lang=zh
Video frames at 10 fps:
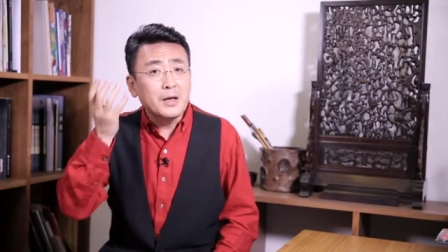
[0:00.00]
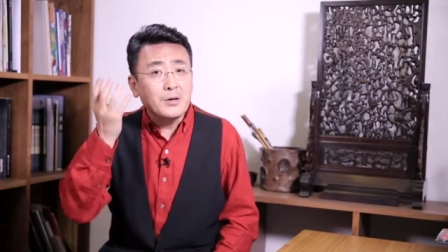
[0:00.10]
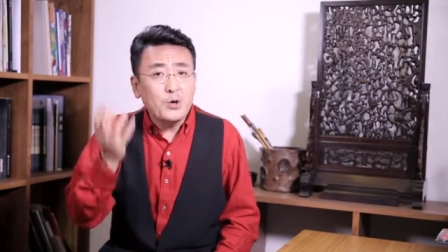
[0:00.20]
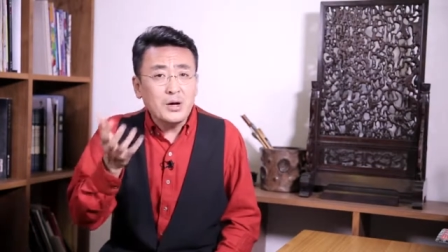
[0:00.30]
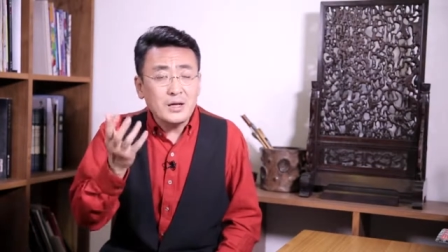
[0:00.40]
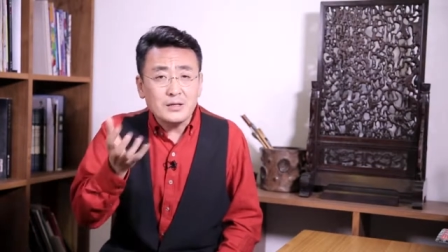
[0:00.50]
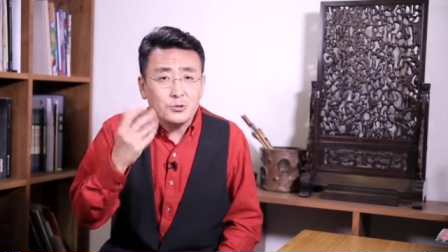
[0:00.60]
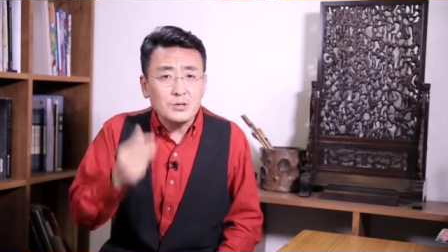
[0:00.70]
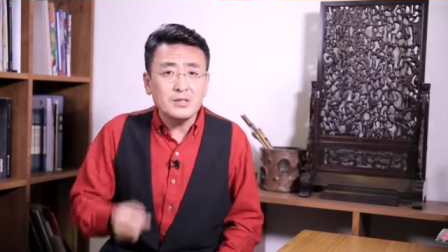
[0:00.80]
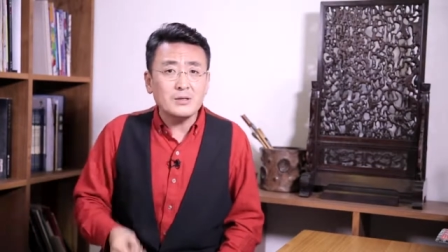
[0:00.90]
原来
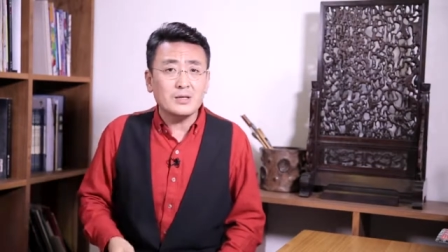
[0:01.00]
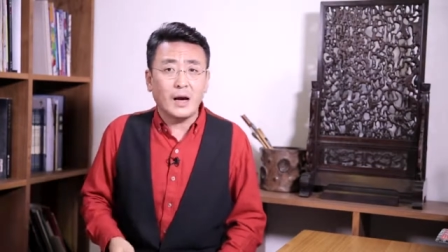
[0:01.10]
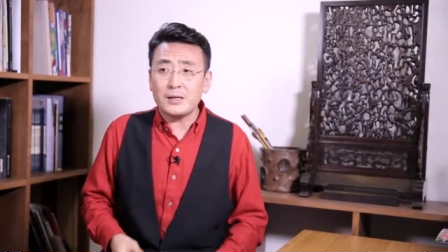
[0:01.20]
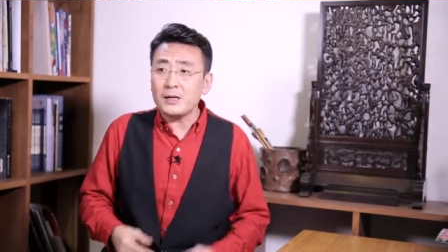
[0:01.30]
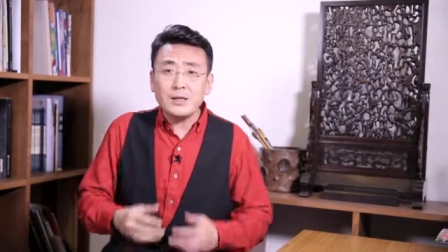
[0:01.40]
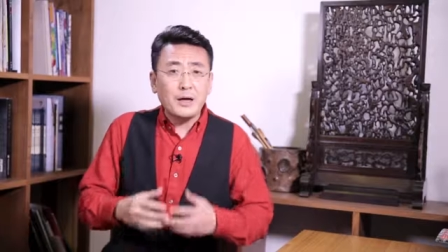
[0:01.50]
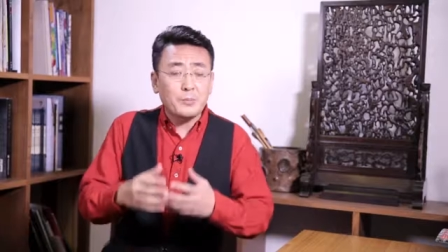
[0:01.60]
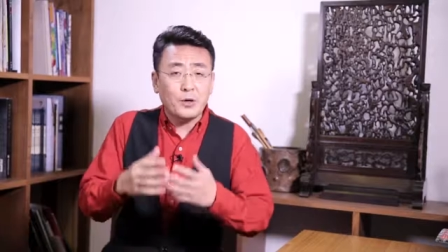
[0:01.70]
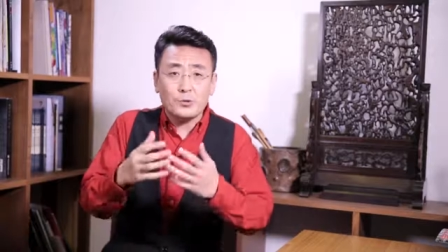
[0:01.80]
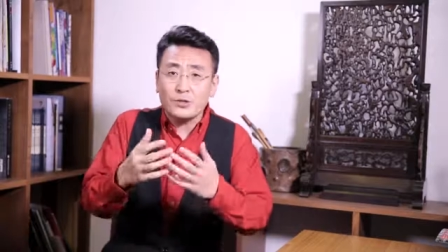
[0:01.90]
孙静雅她代
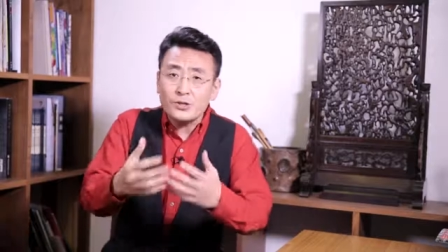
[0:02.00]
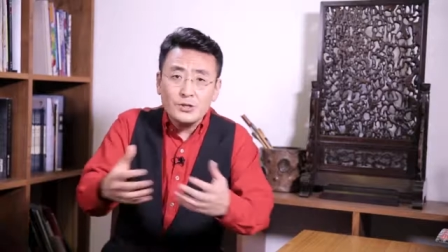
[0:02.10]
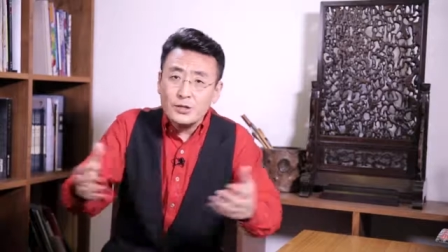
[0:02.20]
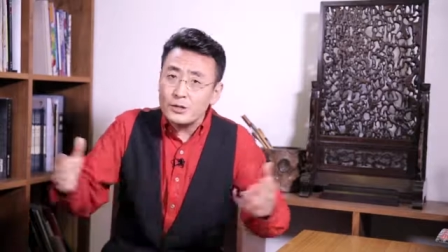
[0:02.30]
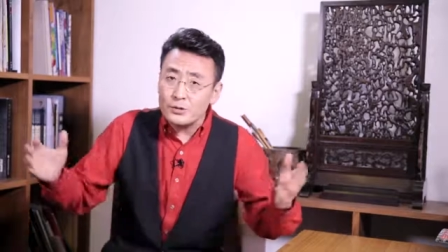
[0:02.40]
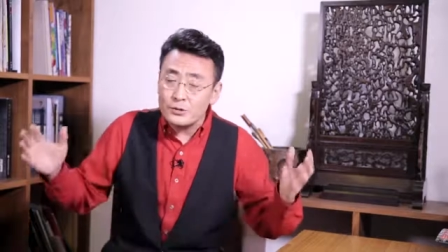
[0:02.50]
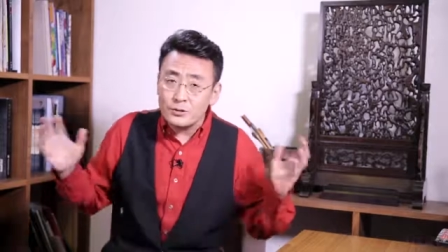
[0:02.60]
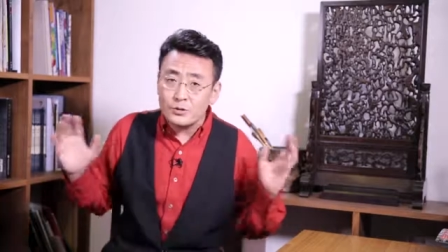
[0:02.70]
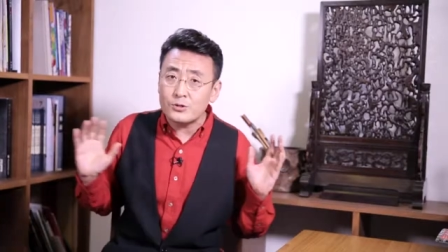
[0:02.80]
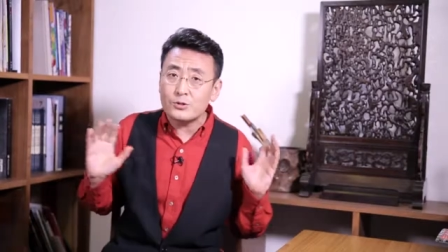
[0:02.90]
表着是一个
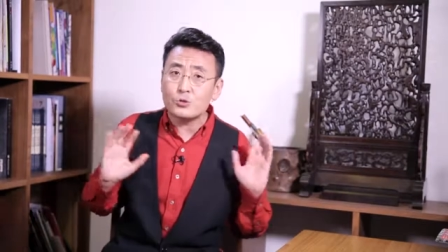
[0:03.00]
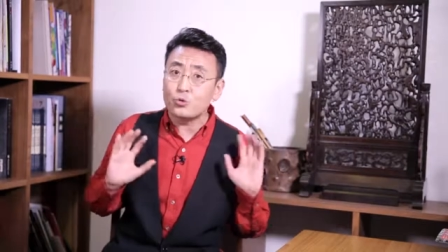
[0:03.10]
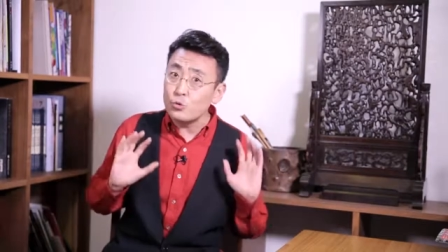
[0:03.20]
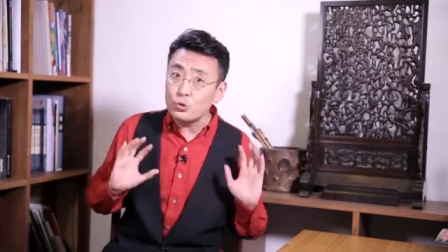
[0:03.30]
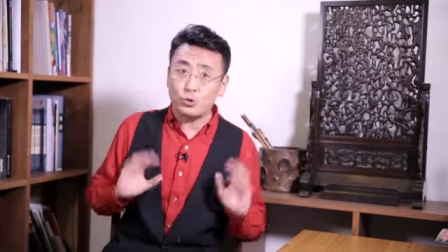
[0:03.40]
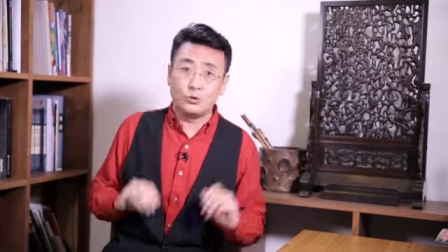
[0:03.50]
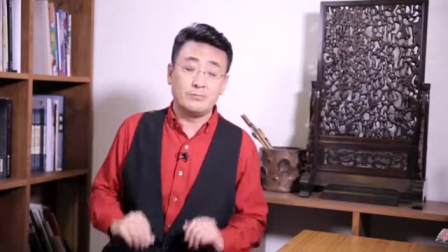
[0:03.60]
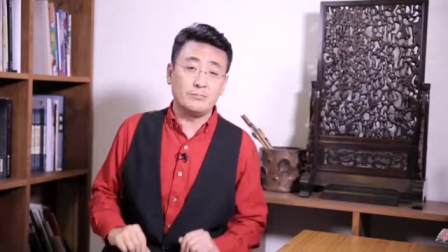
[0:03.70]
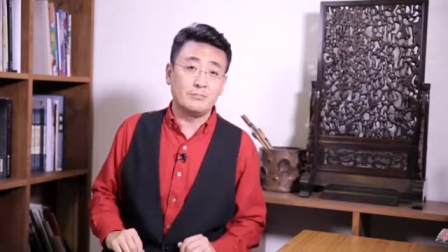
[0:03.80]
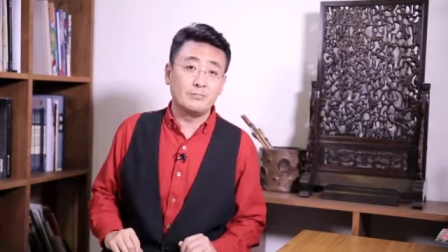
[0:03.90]
族群，